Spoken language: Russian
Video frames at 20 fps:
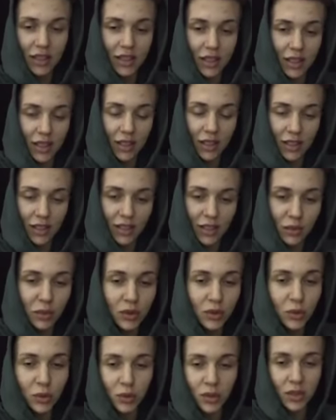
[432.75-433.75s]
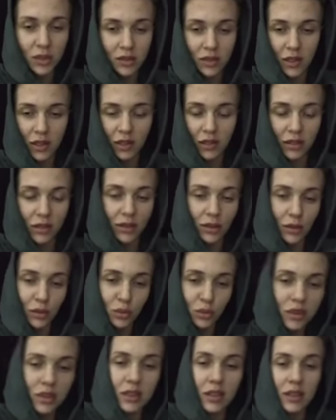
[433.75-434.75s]
я же не могу прерываться на одной
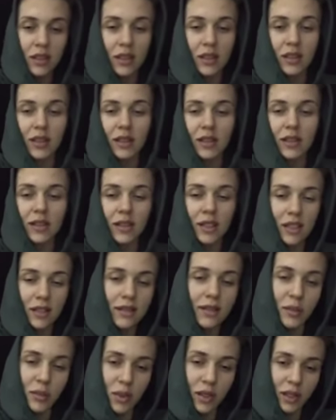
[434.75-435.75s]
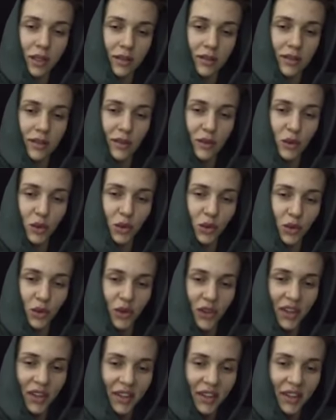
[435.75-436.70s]
мысли и резко переходить на другую.